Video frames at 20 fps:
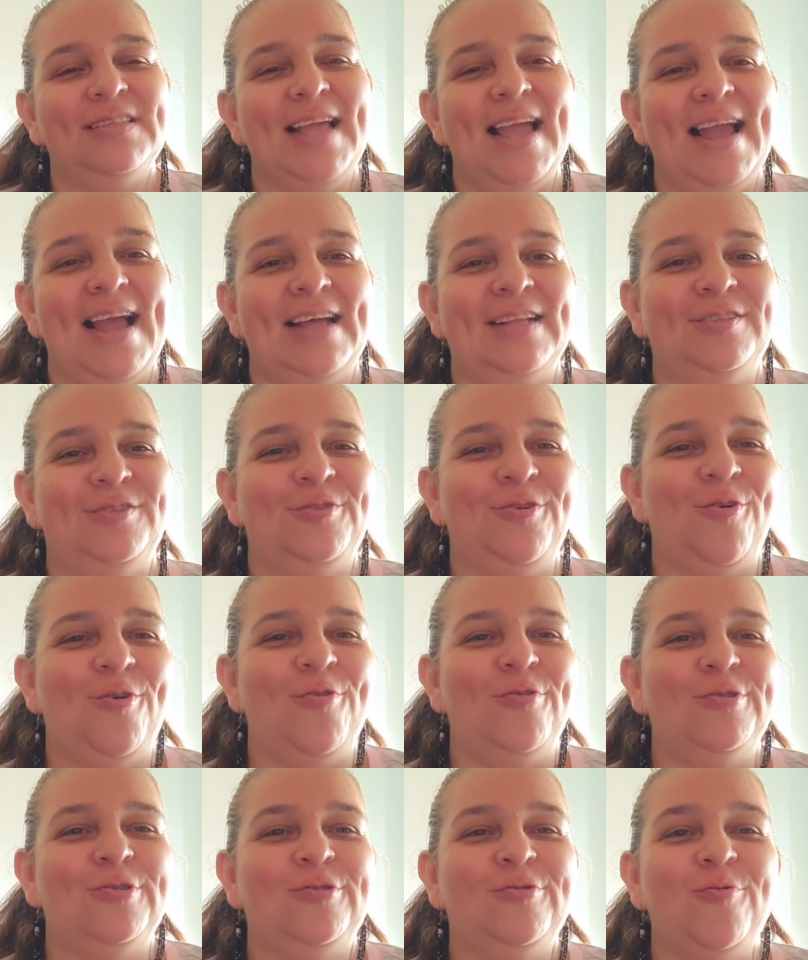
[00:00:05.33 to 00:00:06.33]
Tengan
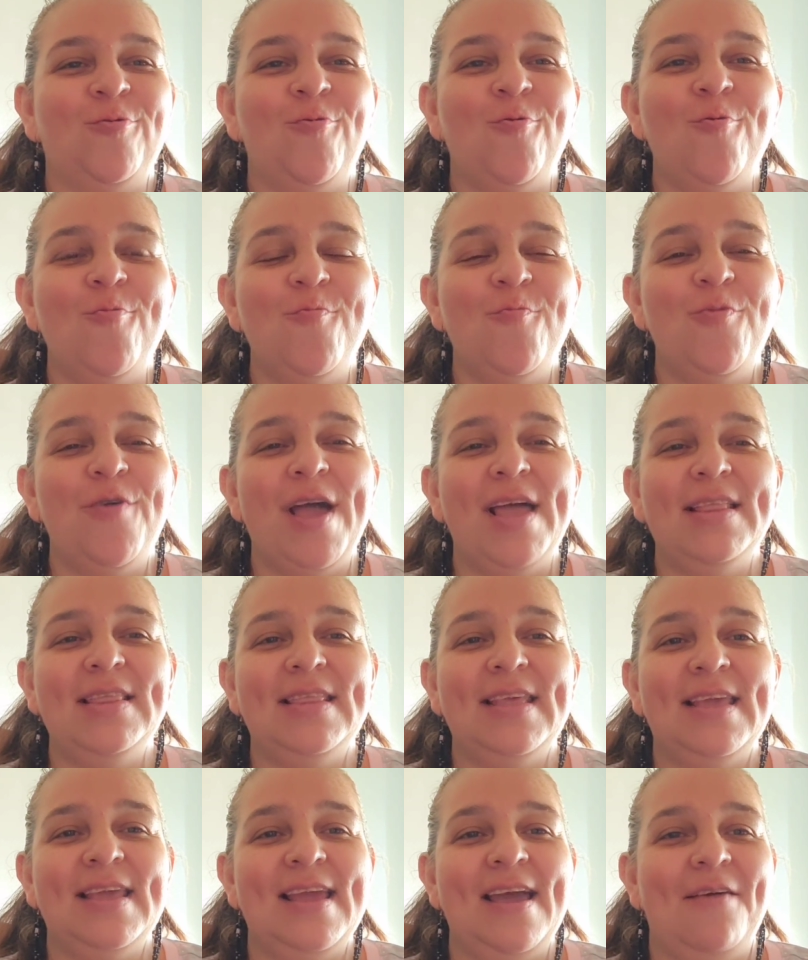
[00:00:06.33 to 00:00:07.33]
todos un buen
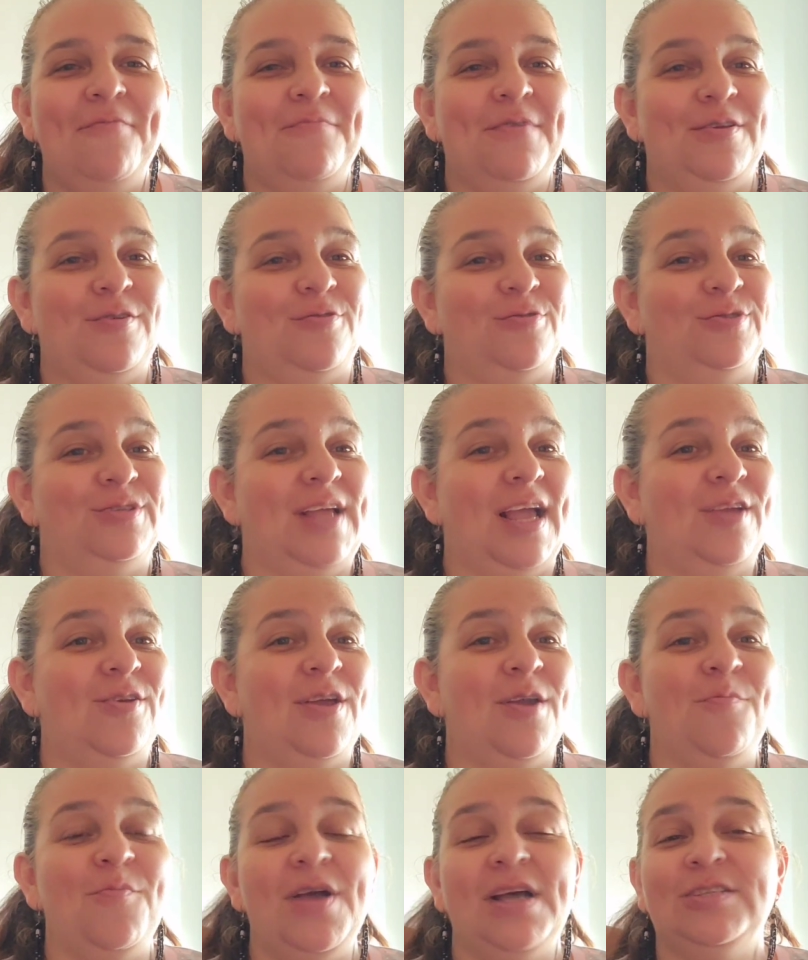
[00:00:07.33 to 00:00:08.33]
día. Bueno, no sé a qué
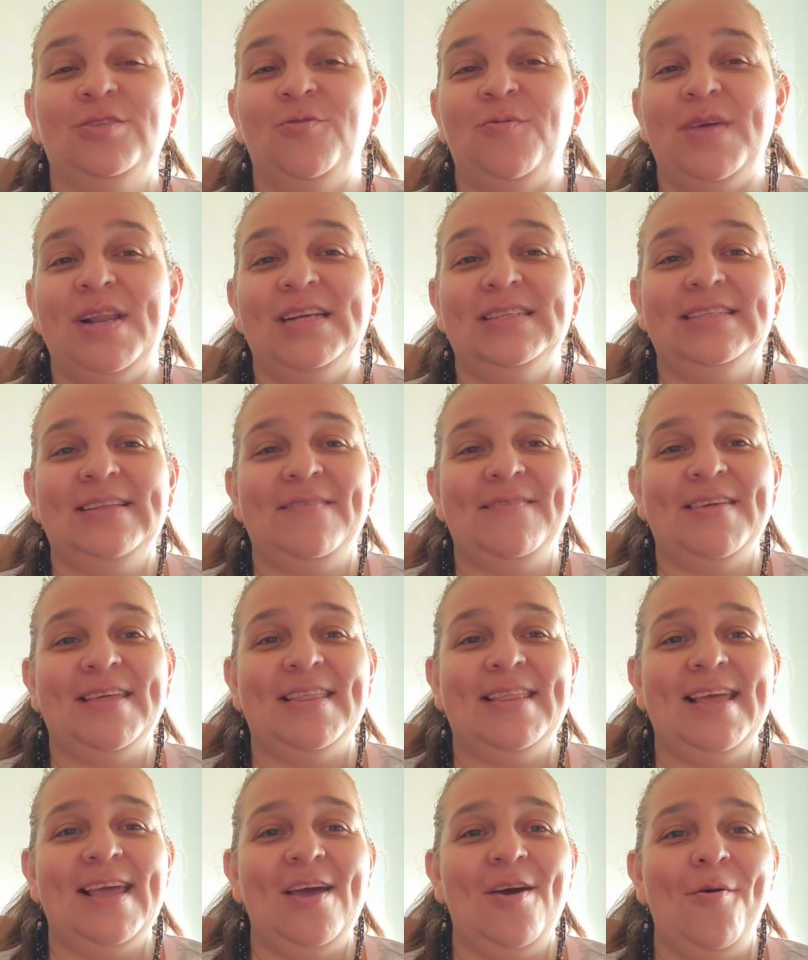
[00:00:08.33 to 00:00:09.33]
hora voy a subir este
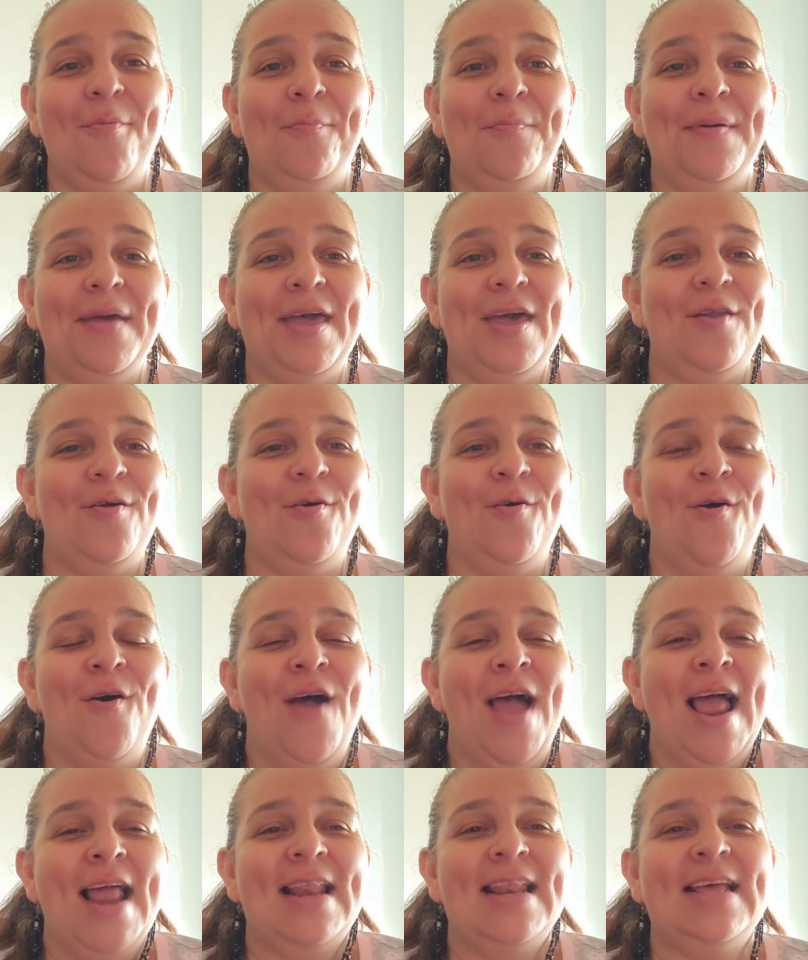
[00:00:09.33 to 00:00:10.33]
video, pero
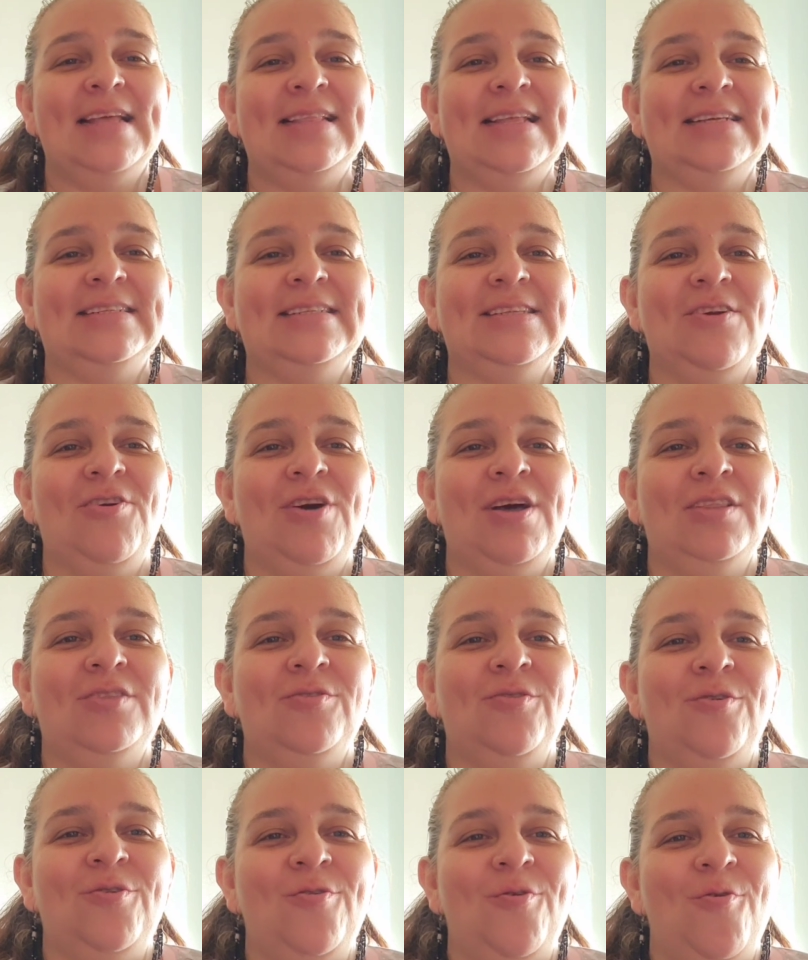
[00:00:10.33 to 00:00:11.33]
les deseo a
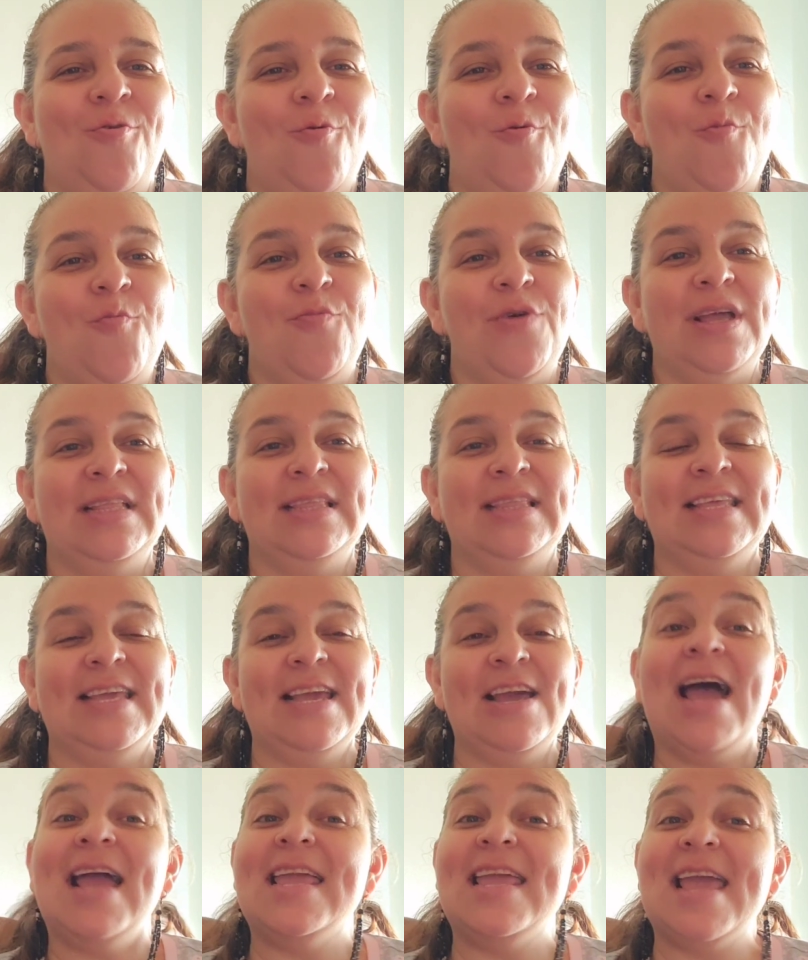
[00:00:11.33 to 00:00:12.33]
todos un buen
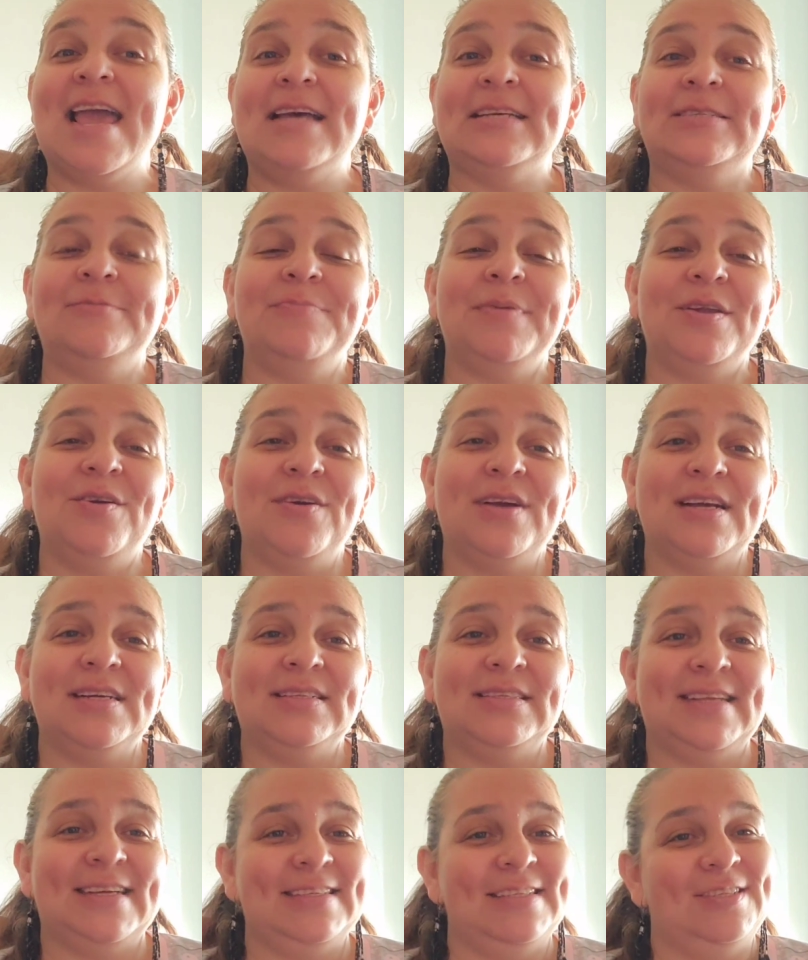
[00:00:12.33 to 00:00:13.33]
día y espero que
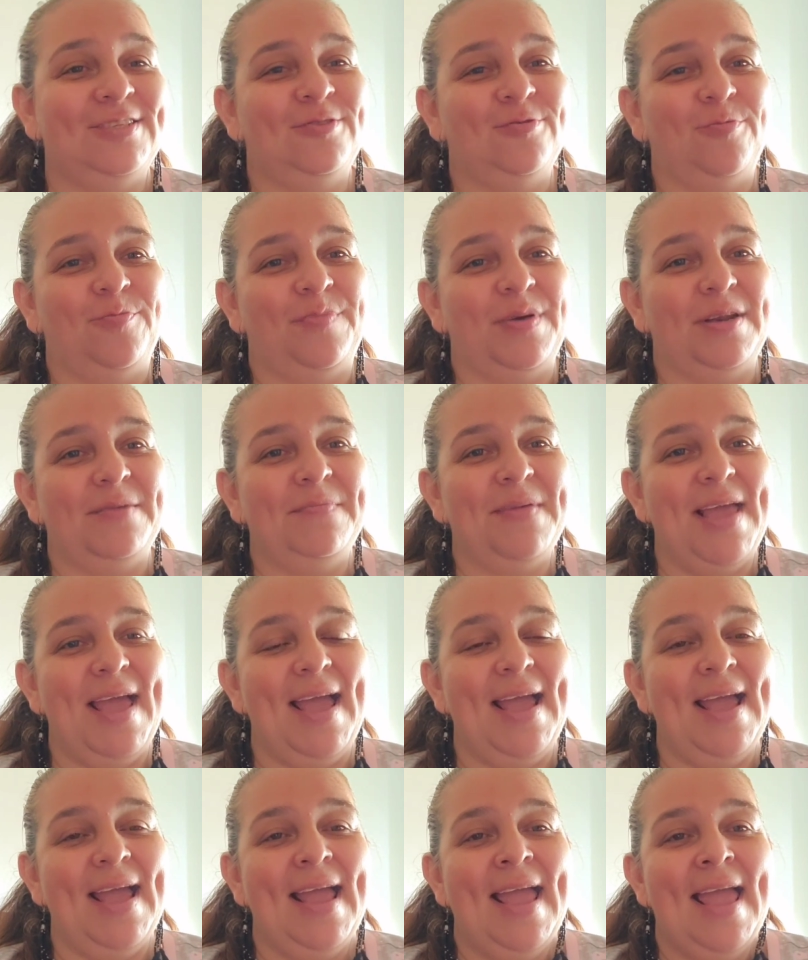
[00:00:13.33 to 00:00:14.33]
estén súper bien.